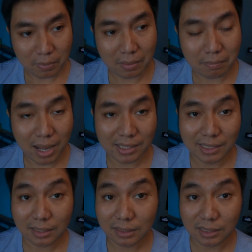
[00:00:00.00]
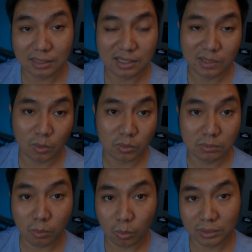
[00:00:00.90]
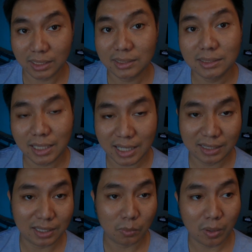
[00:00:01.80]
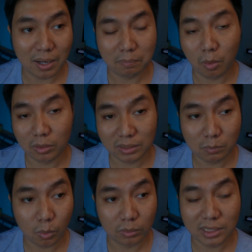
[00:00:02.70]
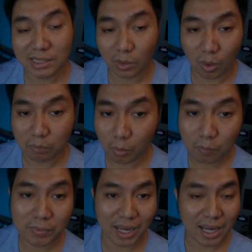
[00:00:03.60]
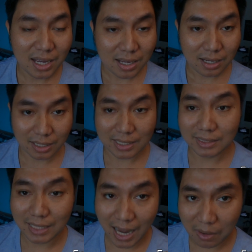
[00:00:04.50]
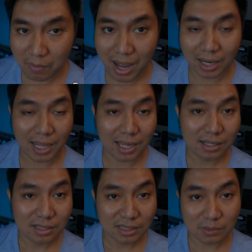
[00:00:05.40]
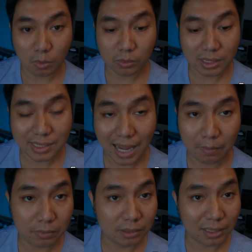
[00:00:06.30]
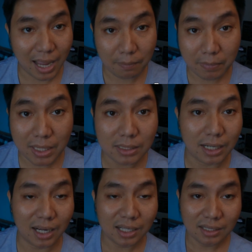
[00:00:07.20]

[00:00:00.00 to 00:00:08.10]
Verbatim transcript: ประมาณสัก หนึ่งถึงสอง ชั่วโมงชัดเจนแต่ว่าพอชั่วโมงที่สองปุ๊บเนี่ยกลิ่นจางมากแล้วชั่วโมงที่สามคือแทบไม่เหลือ